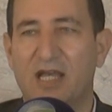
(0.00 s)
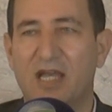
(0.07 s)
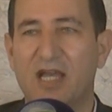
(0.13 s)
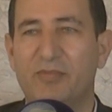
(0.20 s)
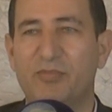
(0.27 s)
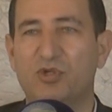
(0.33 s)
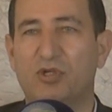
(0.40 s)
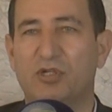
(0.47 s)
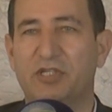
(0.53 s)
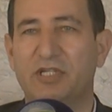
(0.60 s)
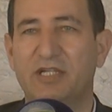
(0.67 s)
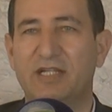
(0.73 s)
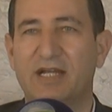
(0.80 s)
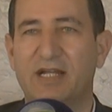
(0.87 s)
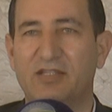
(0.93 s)
emin ol
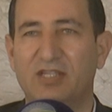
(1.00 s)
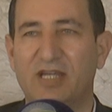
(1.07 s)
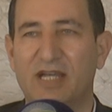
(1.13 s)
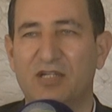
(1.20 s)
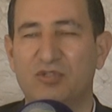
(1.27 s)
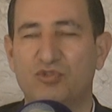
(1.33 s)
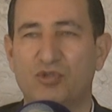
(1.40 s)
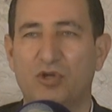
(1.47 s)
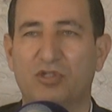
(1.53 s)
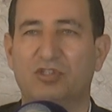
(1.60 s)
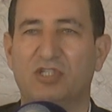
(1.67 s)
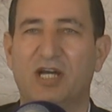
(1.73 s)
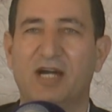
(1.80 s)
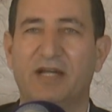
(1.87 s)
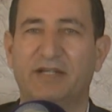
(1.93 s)
ileride çok
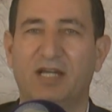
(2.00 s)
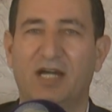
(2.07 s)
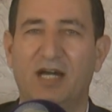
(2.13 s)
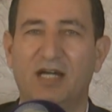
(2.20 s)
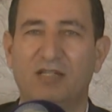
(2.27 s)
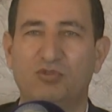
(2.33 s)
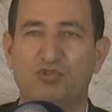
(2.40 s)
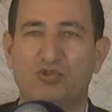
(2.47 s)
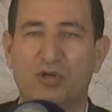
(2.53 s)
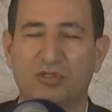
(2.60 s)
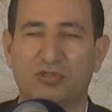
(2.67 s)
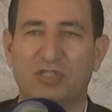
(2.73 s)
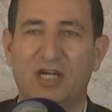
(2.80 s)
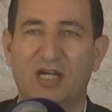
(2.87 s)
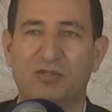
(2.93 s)
daha rahat,
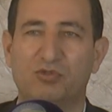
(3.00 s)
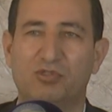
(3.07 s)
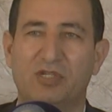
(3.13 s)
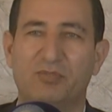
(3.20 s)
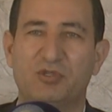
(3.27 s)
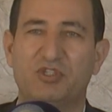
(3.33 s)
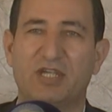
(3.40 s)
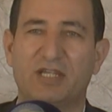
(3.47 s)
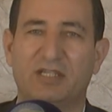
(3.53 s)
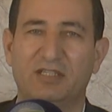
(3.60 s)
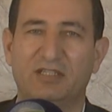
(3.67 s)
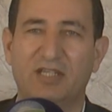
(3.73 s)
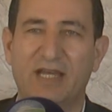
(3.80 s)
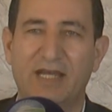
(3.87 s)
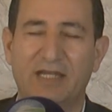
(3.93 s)
çok daha güzel bir
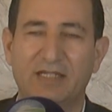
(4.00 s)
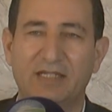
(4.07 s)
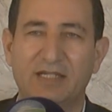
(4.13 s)
şekilde